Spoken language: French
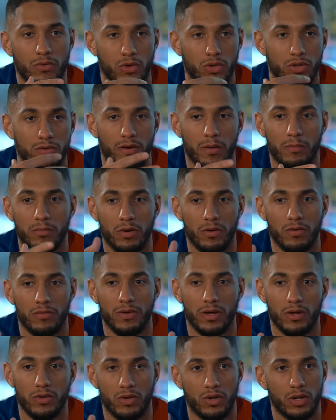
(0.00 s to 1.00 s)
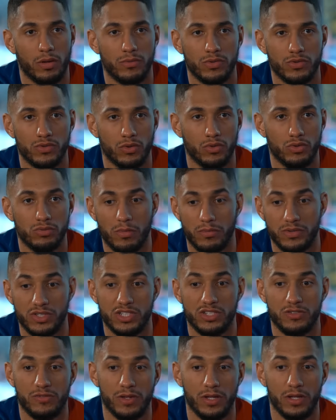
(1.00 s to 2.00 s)
redevable envers le club de champion, même
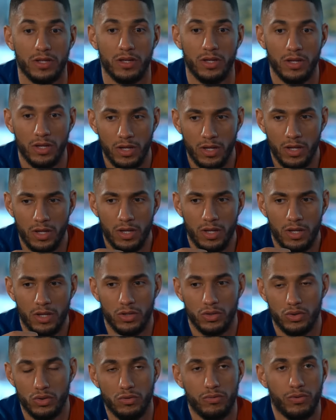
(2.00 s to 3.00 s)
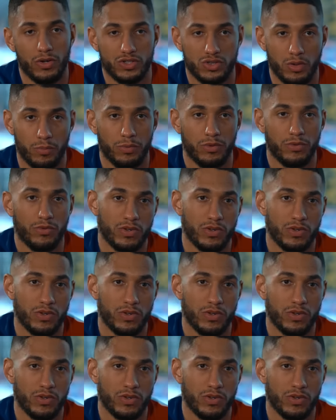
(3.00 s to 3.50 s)
si je fais deux fois champion de